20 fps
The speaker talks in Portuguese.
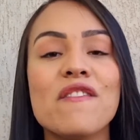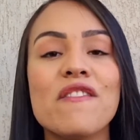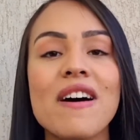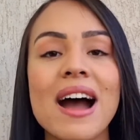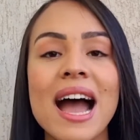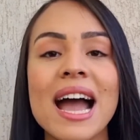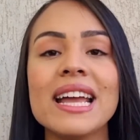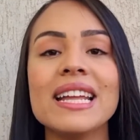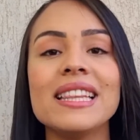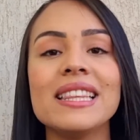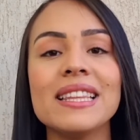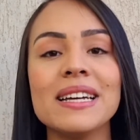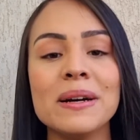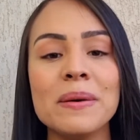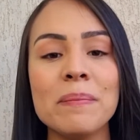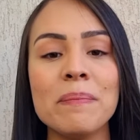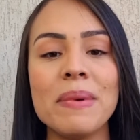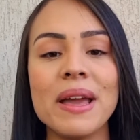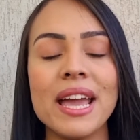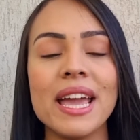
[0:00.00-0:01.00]
vai
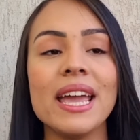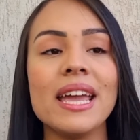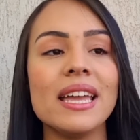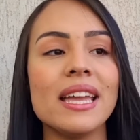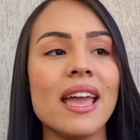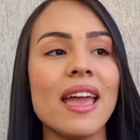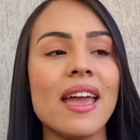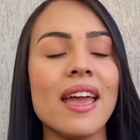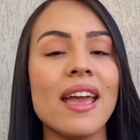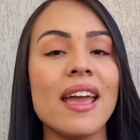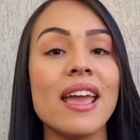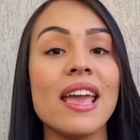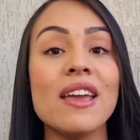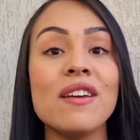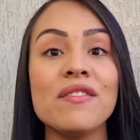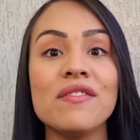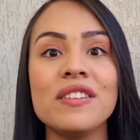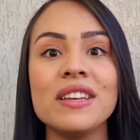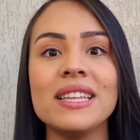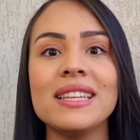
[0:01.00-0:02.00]
também
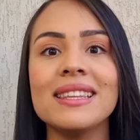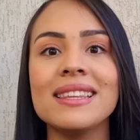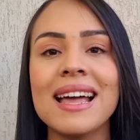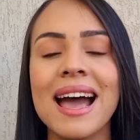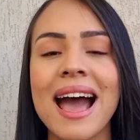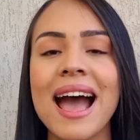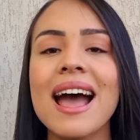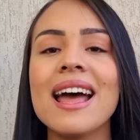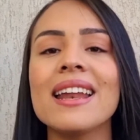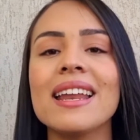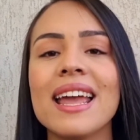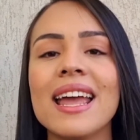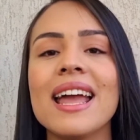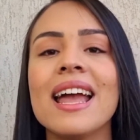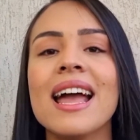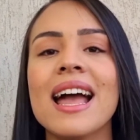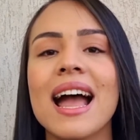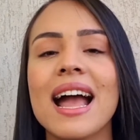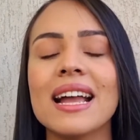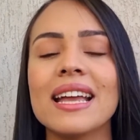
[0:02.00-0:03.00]
é, evitar, né,